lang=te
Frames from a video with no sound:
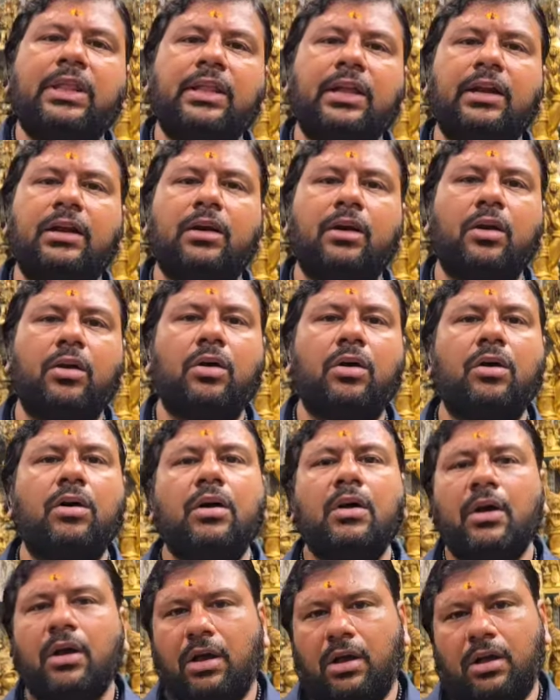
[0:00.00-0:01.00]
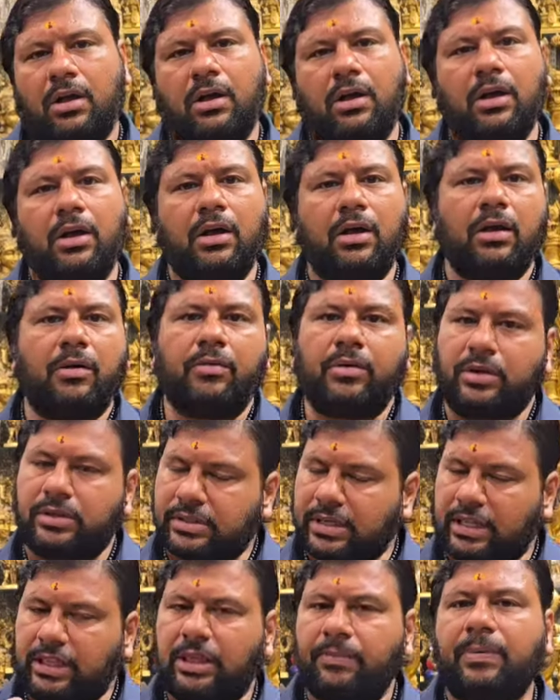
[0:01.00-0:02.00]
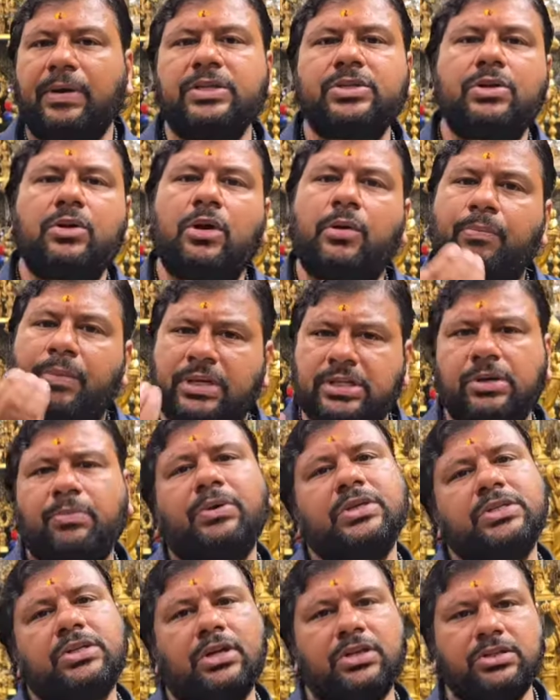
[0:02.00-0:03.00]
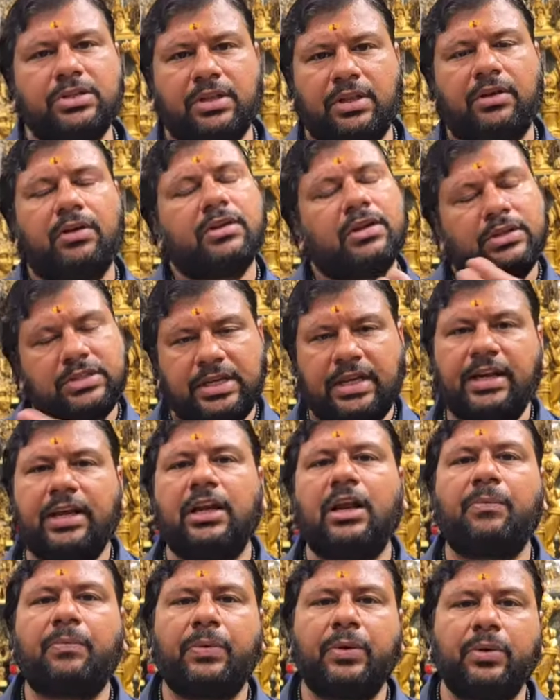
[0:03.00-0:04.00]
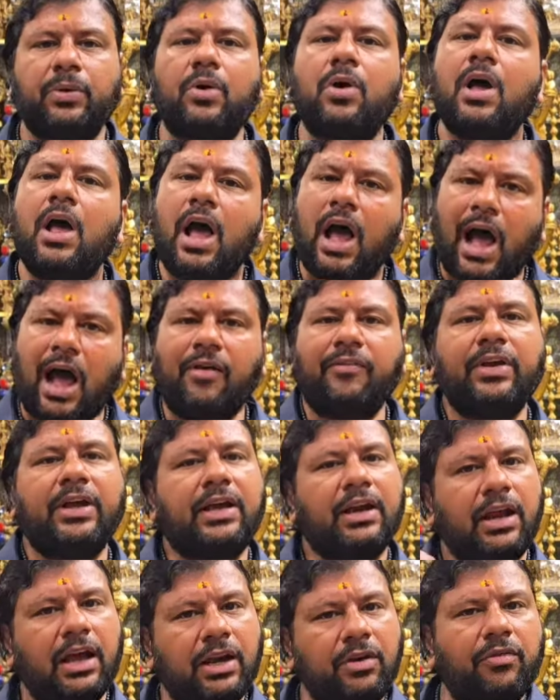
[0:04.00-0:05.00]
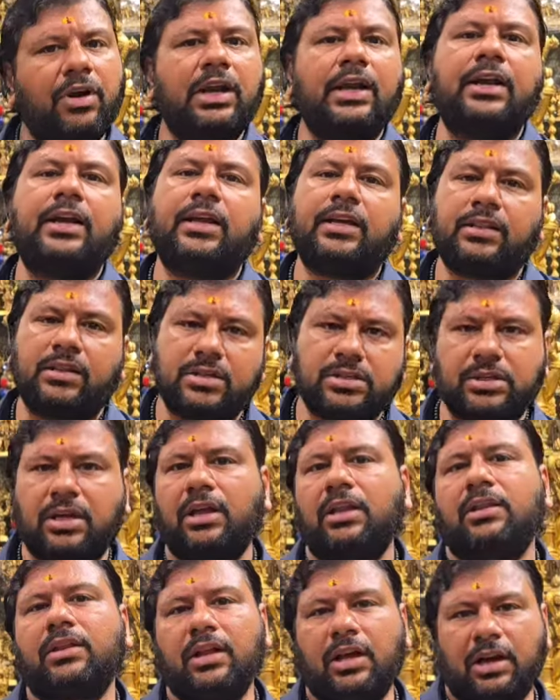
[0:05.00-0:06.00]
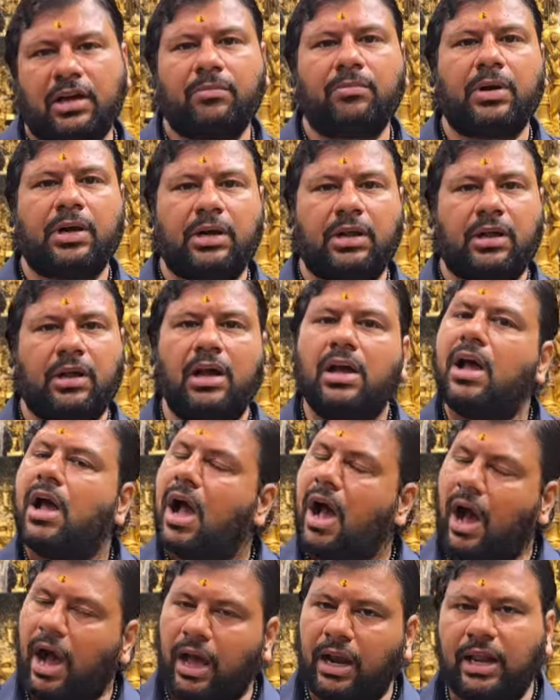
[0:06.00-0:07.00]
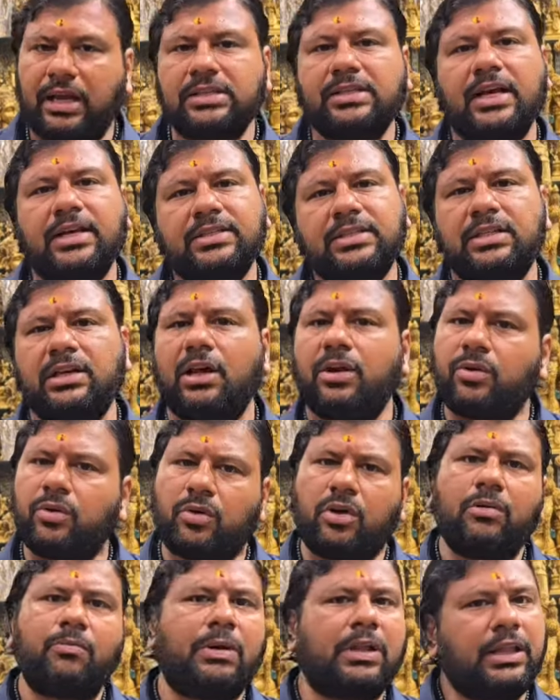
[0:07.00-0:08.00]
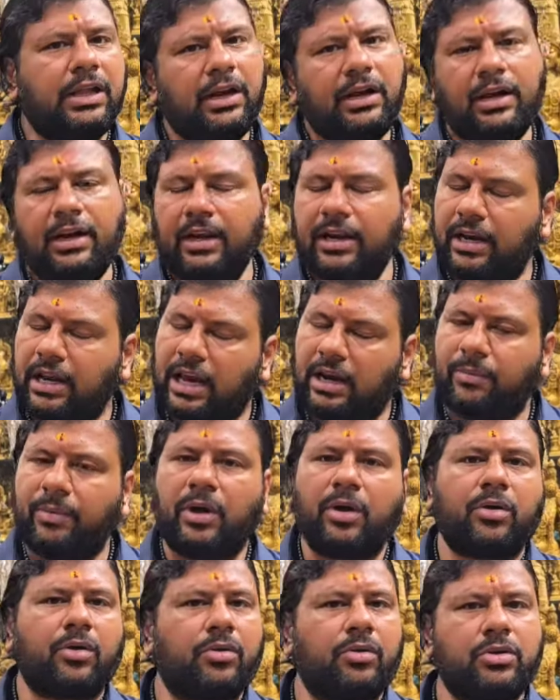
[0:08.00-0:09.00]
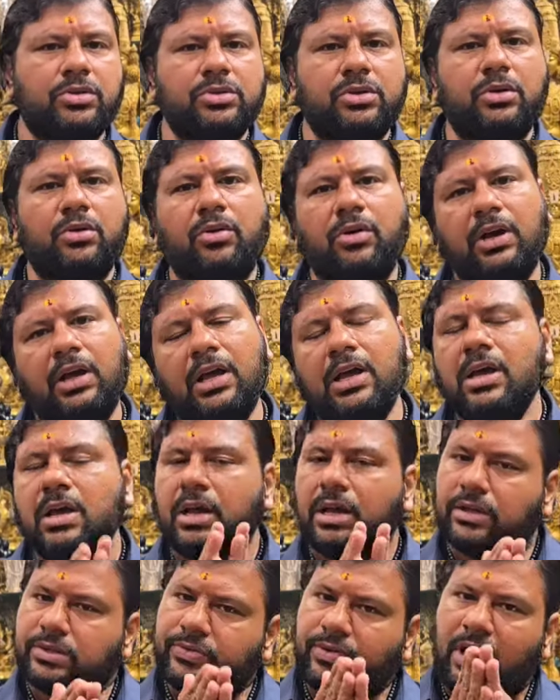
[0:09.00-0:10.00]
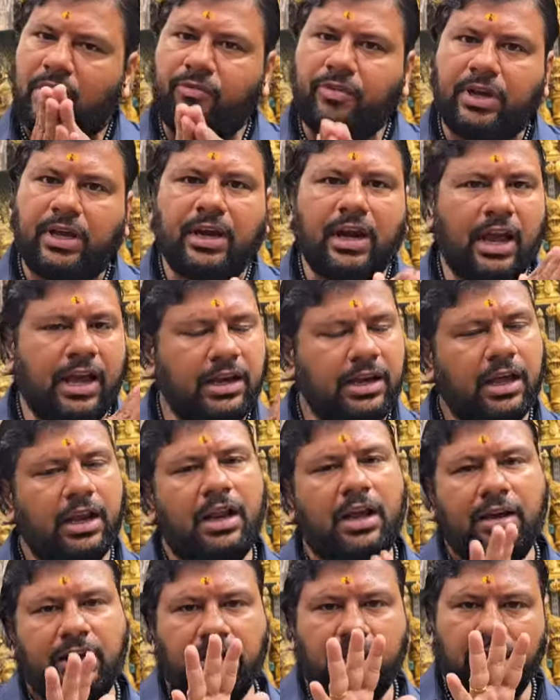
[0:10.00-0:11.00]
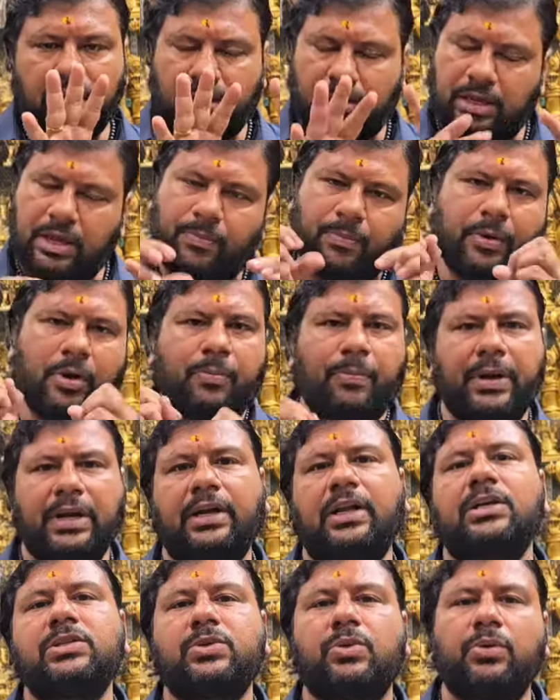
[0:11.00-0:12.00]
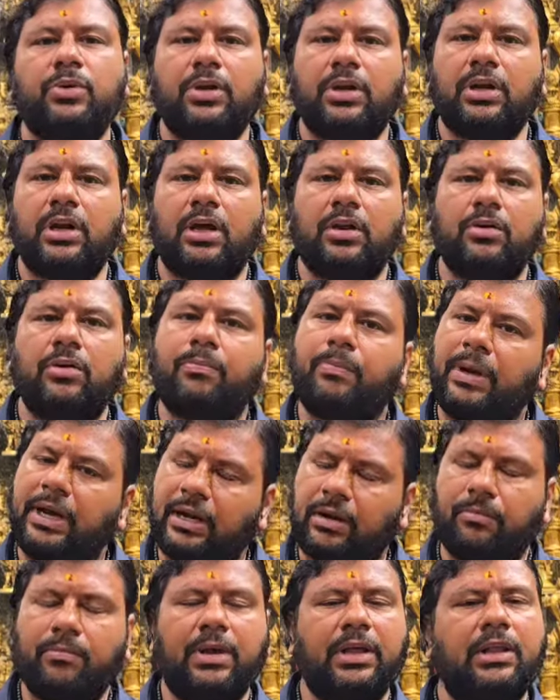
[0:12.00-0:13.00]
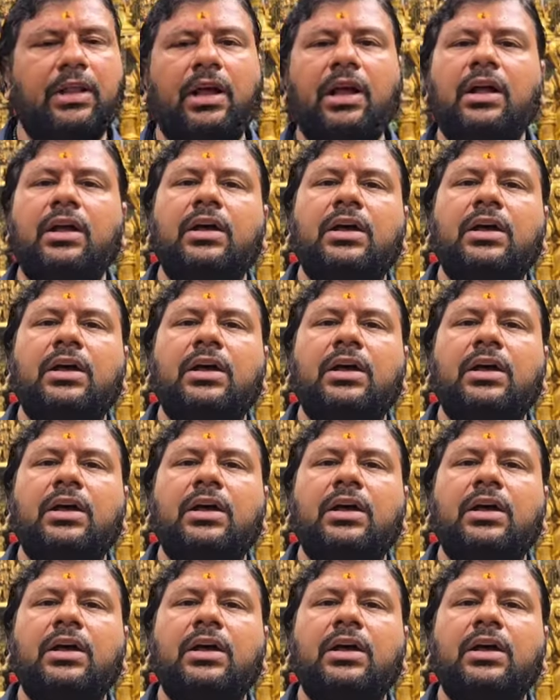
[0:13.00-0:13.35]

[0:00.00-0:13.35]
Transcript: మంది ఇంట్లో సర్ది భజన భిక్ష భజన జరిగినప్పుడు ఆ విగ్రహాన్ని వాళ్ళ ఇంటికి తీసుకెళ్తున్నారనమాట అలా చేస్తున్నారు కొంతమంది ఏంటి నేను నలభై ఒక్క రోజులు కూడా స్వామి విగ్రహాన్ని అలా ఎప్పుడు పెట్టేసుకుంటున్నారు పీఠం మీద